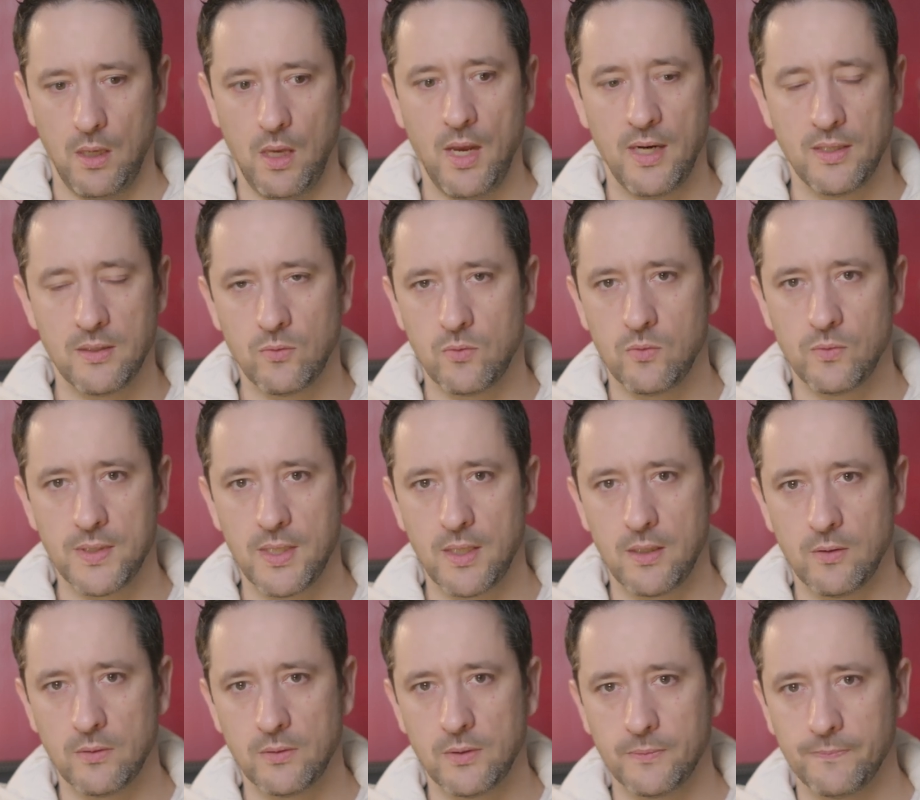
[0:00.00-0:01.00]
elles sont
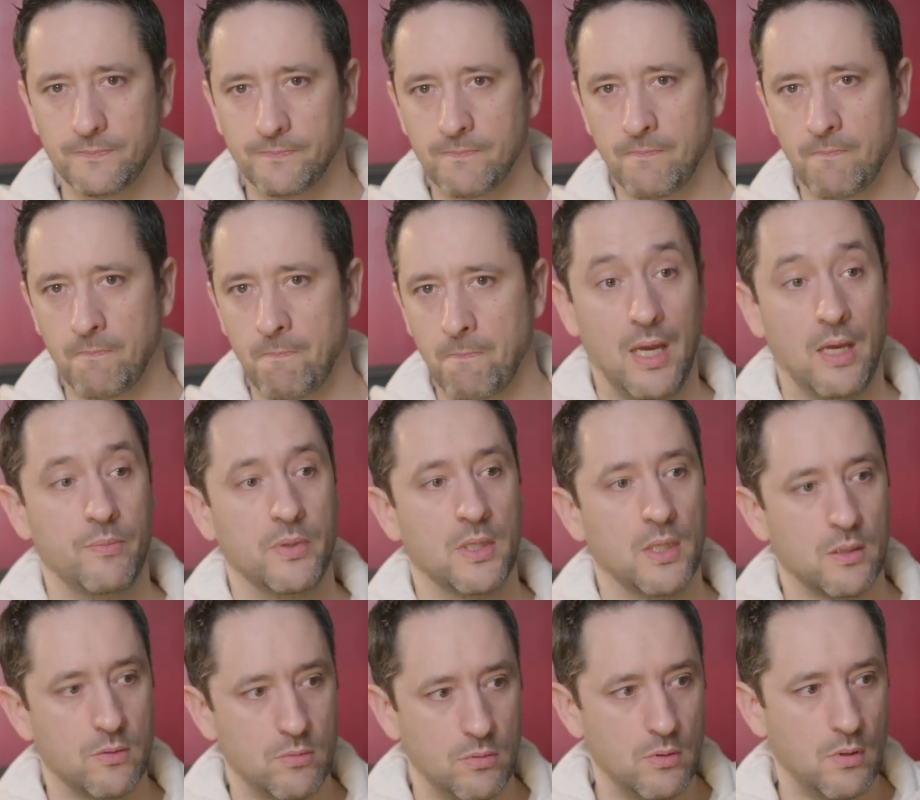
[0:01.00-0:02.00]
conséquentes. Et
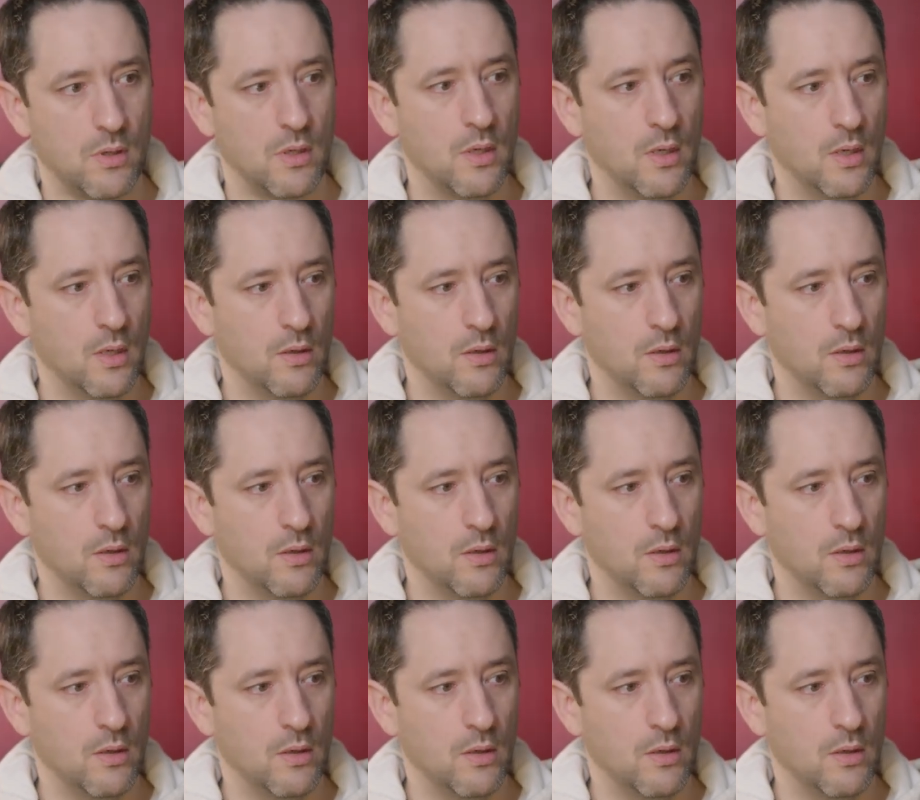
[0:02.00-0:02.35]
bien sûr,